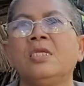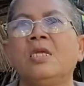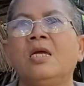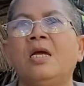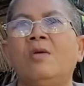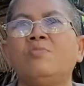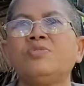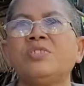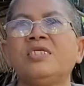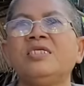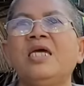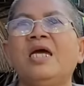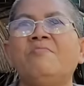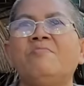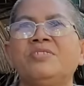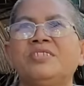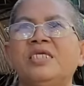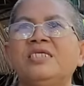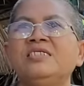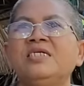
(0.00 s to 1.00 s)
không chỉ ai
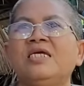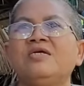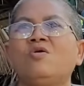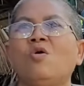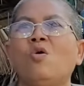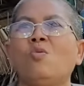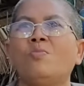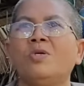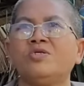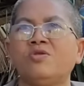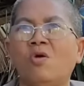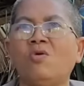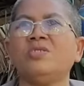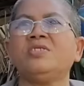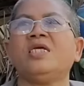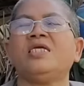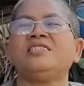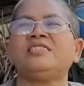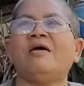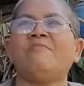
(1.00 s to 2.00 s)
mà chỉ ngay cô mà giỏi
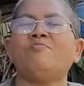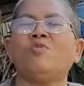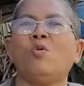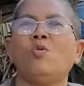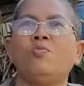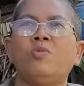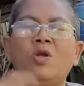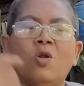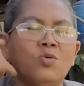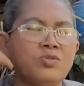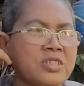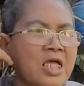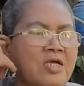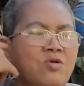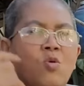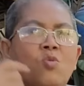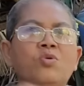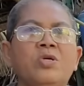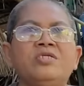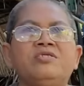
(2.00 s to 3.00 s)
ngay tâm cô mà lỗ tai
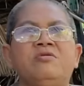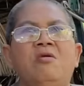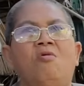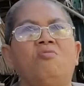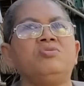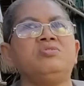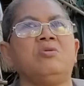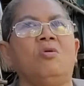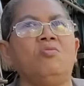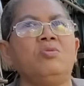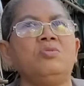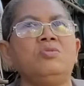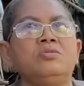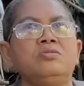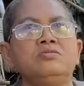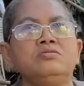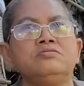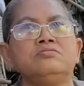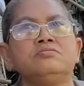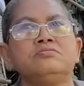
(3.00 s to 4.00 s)
cô ngay chị dội luôn